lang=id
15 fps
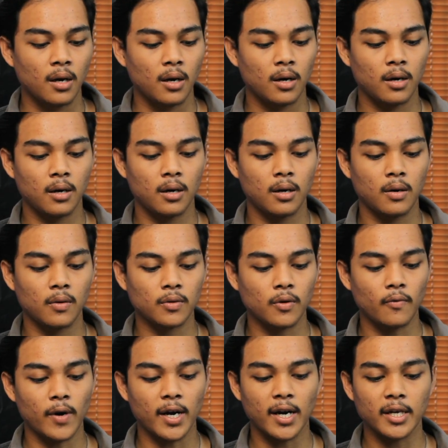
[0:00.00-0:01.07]
Uh,
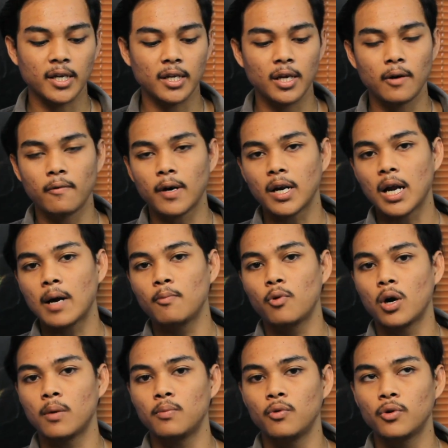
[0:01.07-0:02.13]
untuk warnanya dia warna
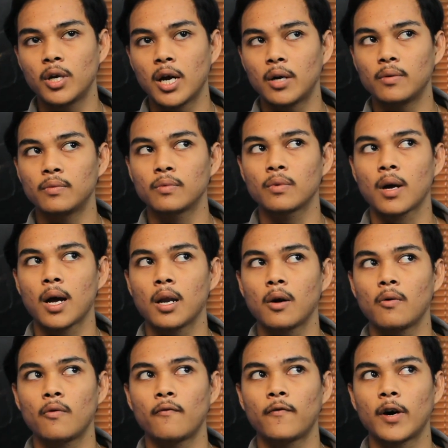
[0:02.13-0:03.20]
abu-abu dan
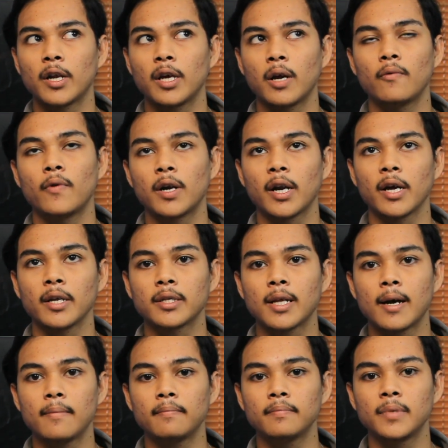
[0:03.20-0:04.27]
kalau varian warna
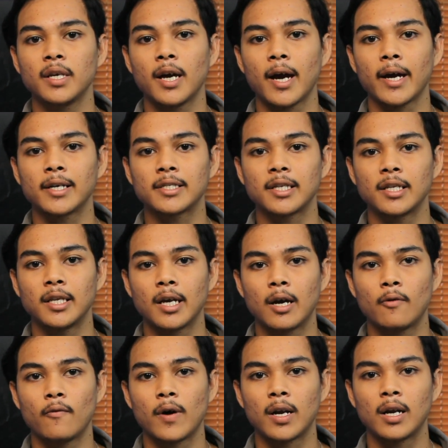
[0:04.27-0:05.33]
hitam dia
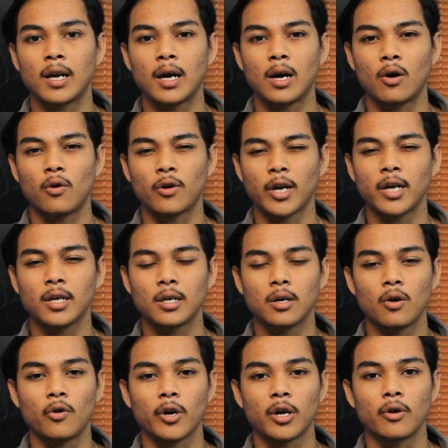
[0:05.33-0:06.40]
actionnya warna oranye ke
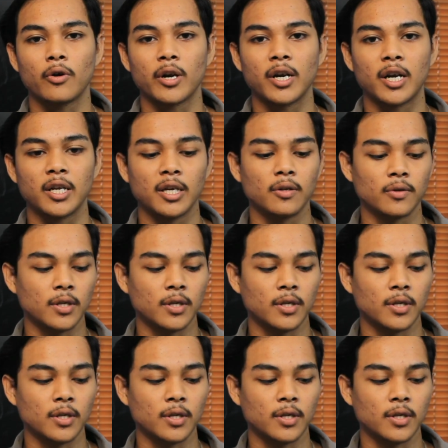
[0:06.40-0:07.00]
oranye-oranye dan gitu